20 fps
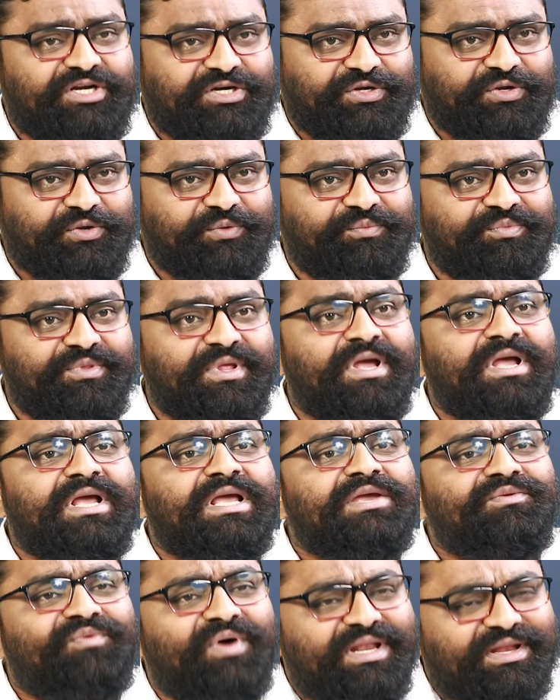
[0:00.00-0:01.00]
చట్టం
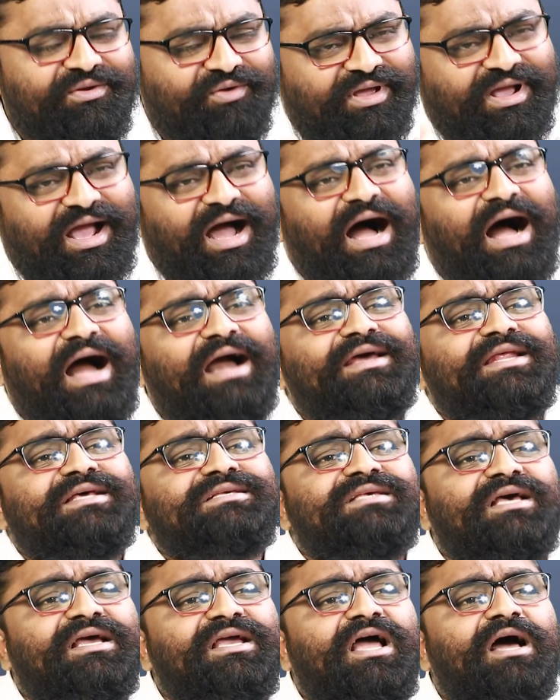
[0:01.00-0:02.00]
ఇవన్నీ కూడా
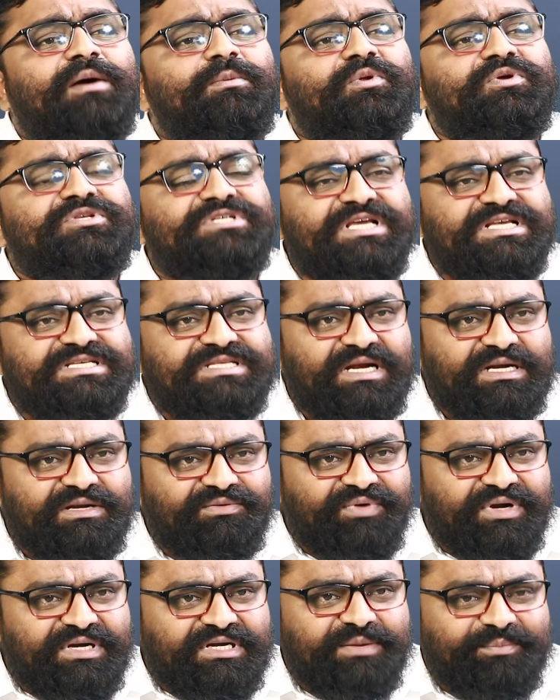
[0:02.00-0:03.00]
కాంగ్రెస్ హయాంలో
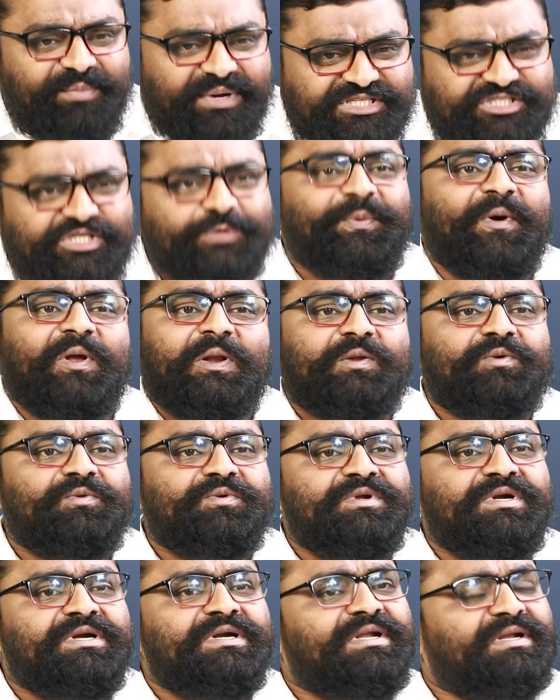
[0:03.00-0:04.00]
చేసినటువంటి మంచి పనులు
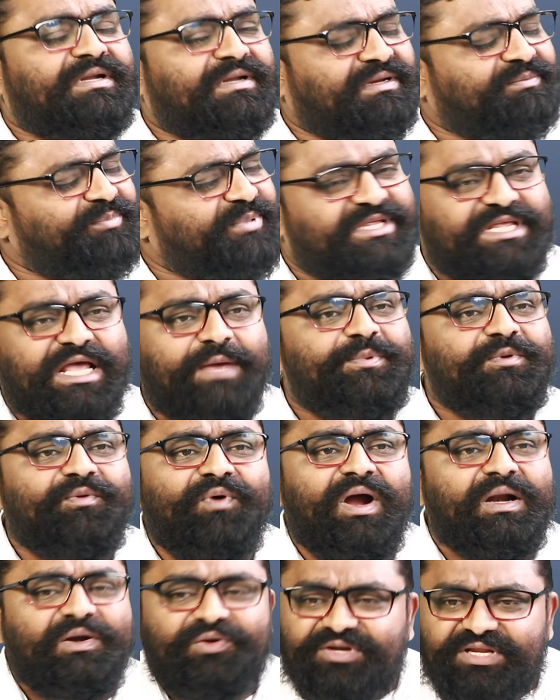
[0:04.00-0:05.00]
బీజేపీ
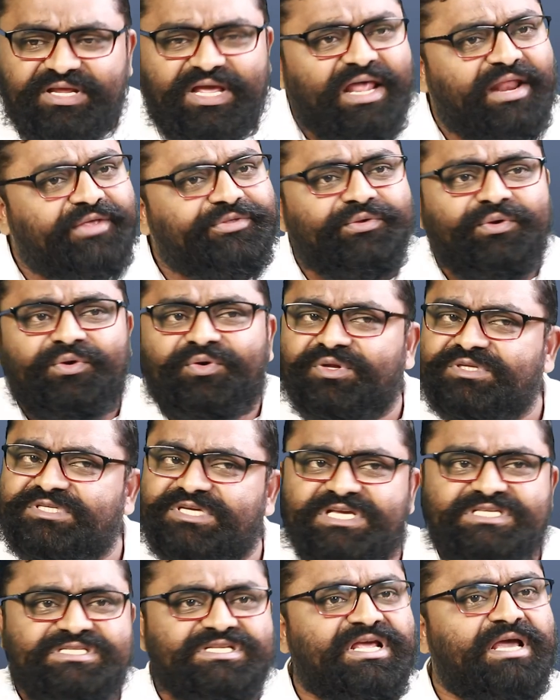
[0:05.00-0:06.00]
వాళ్ళు టీఆర్ఎస్లో కూడా
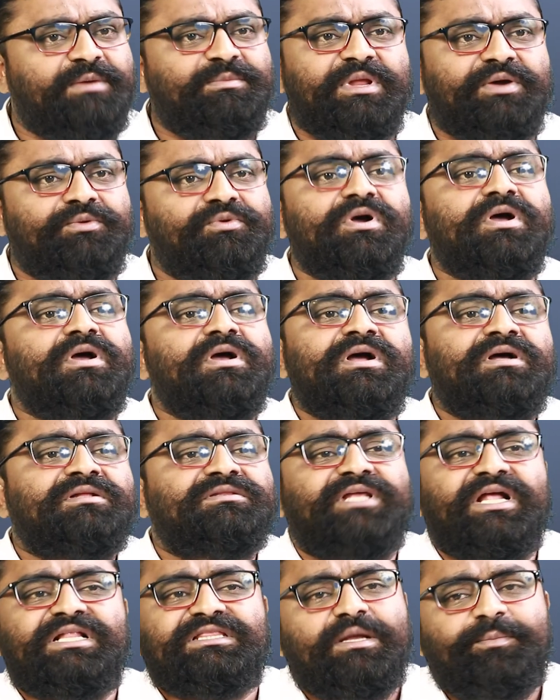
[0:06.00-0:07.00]
చేసి ఏం లేవు
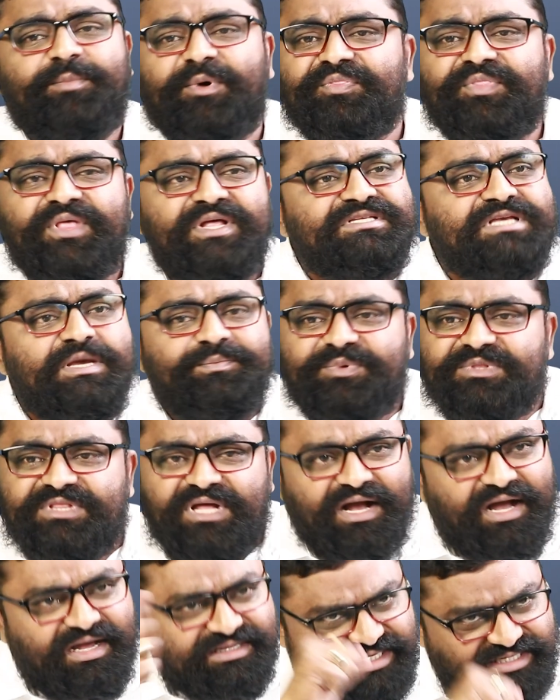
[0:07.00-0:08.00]
దళిత బంధు అని చెప్పి
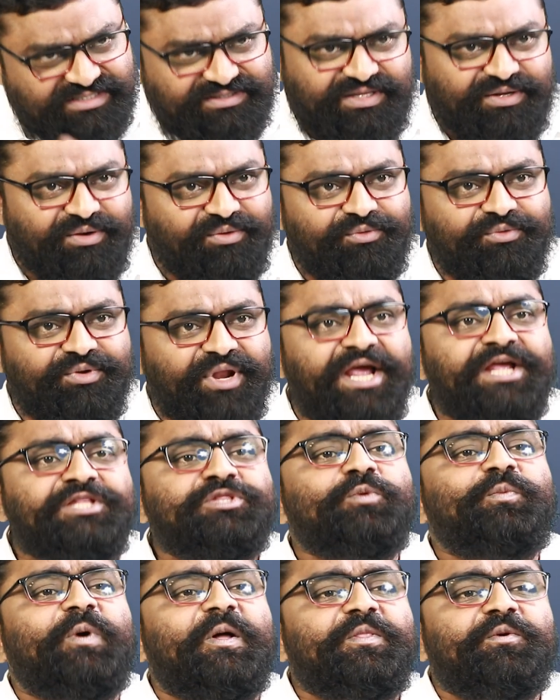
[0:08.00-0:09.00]
దగ్గా చేస్తారు
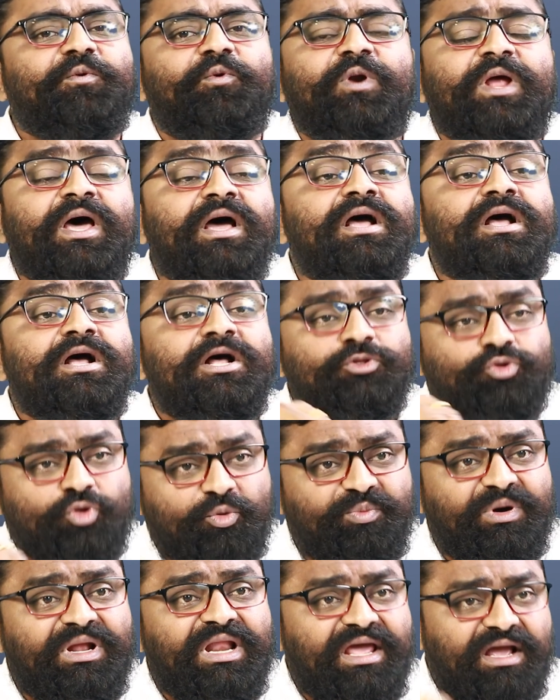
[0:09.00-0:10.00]
రైతు బంధు కూడా
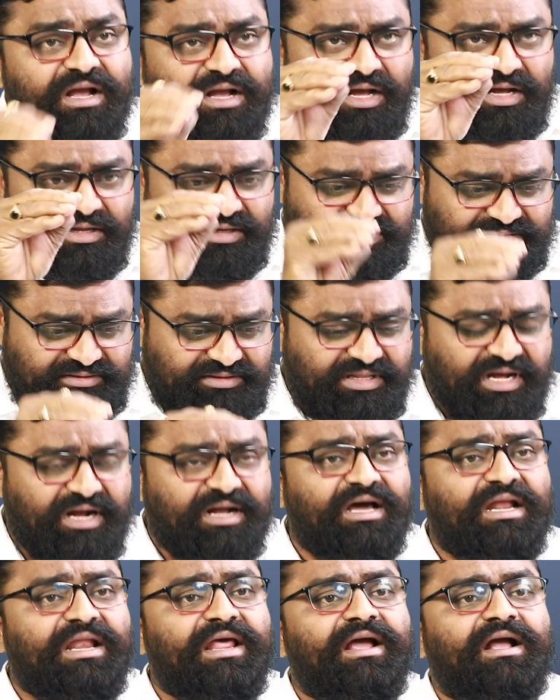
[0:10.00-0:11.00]
తుమ్మలేక
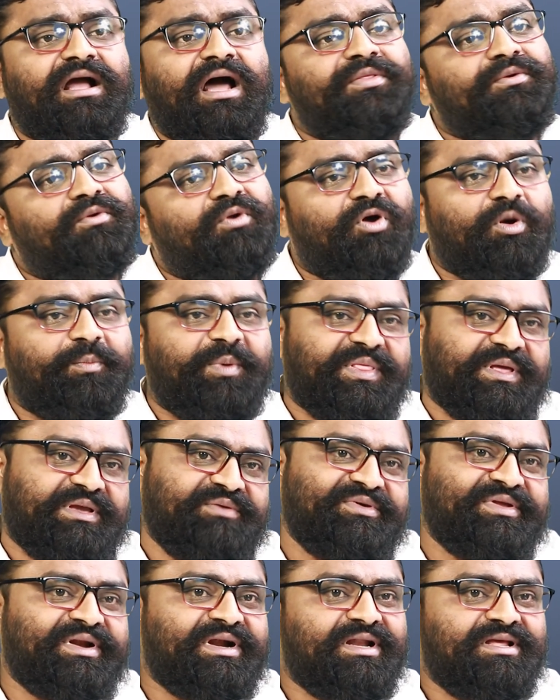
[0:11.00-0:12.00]
దగ్గలేక అది కూడా ఒక
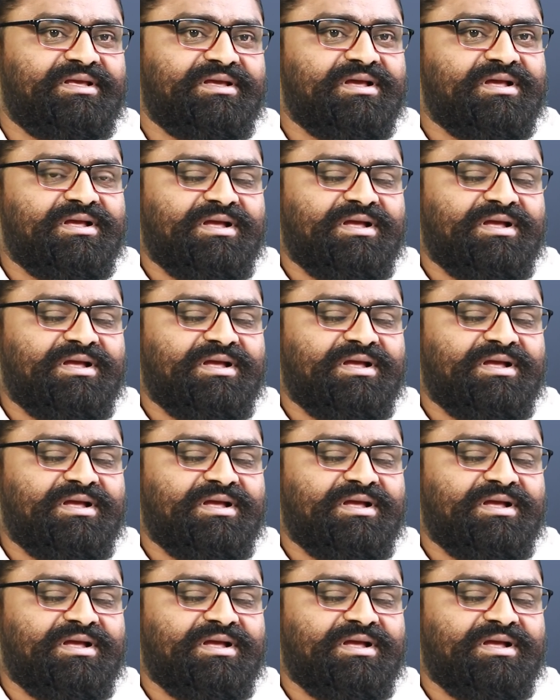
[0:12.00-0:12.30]
పథకమేనండి